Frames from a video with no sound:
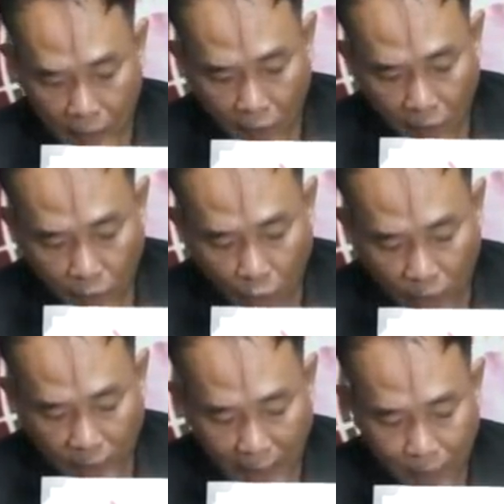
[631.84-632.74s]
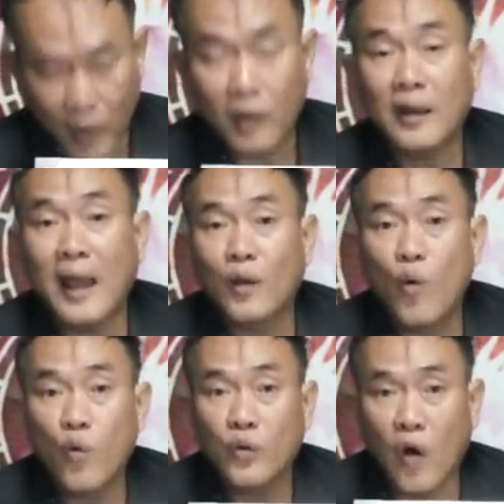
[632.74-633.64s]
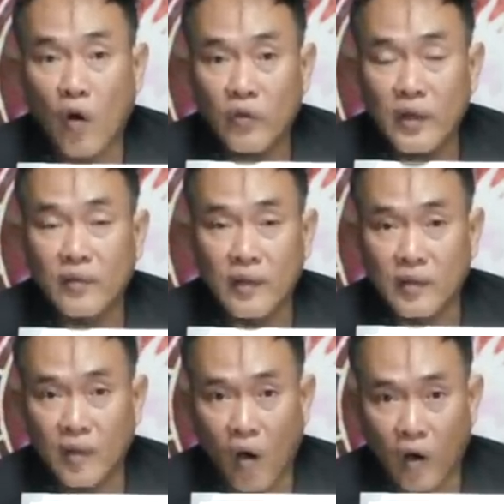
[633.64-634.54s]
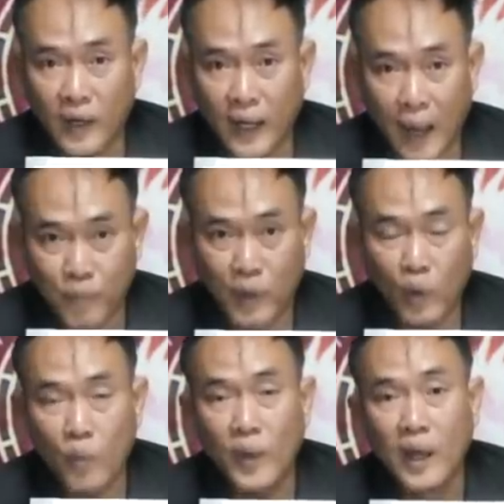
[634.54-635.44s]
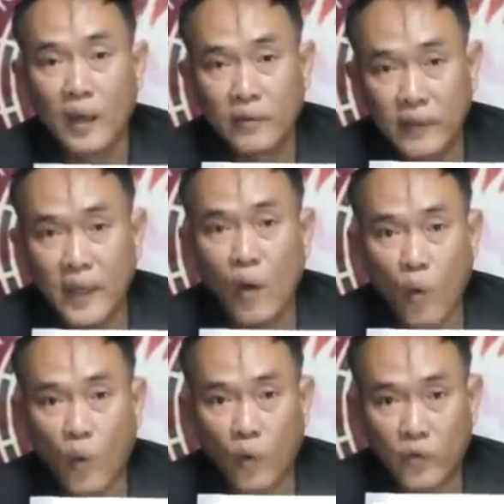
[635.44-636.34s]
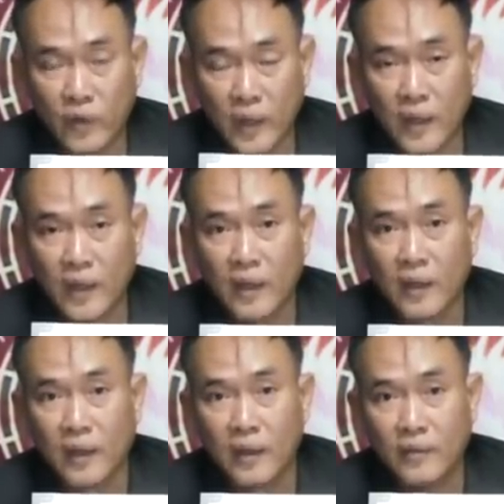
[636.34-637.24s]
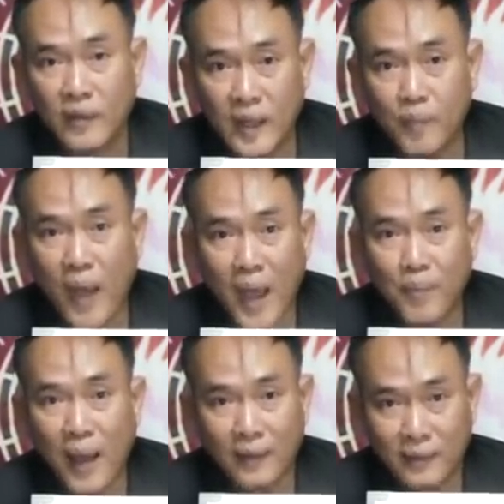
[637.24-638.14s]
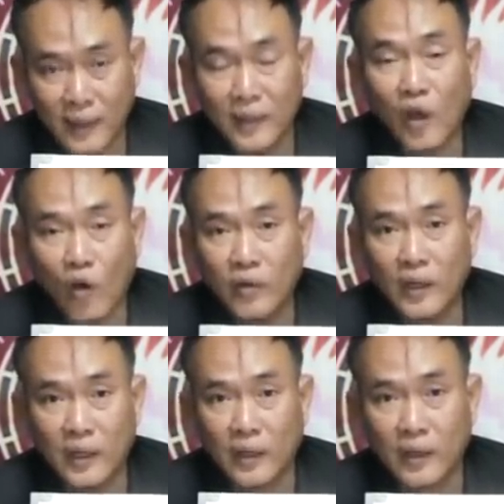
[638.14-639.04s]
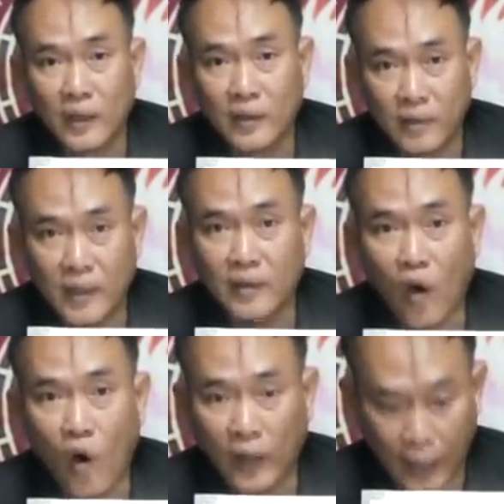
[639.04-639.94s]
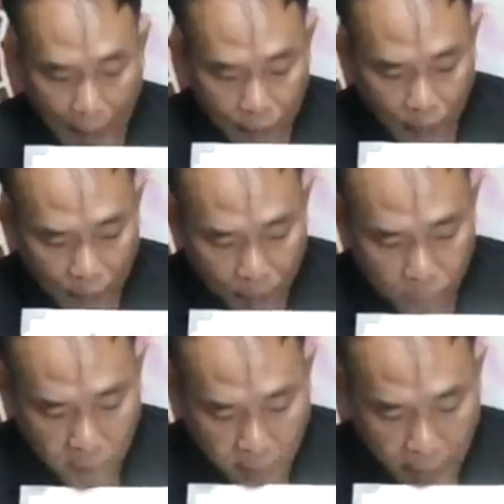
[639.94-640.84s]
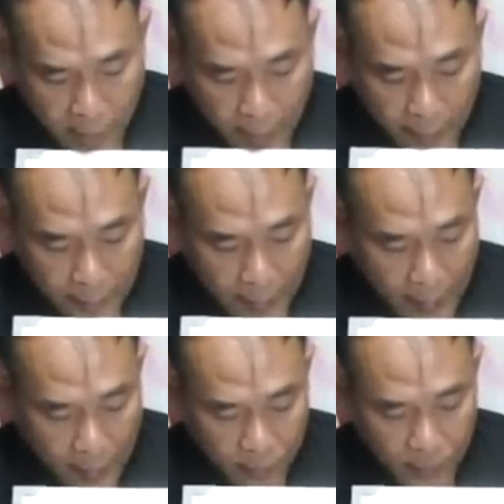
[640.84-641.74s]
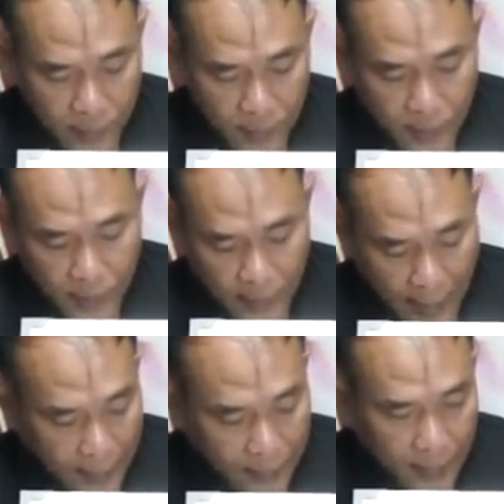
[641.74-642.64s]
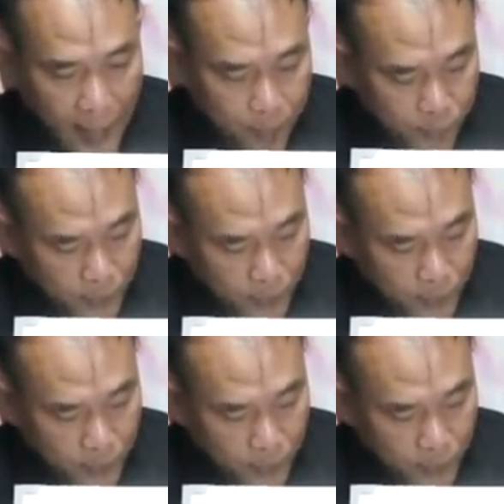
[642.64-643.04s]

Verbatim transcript: กรกฎนะครับ ก็ได้คู่ 2 4 4 2นะครับ สรุป 4 6 6 4 4 8 8 4 2 4 42นะครับสำหรับลัคนาราศี กันนะครับ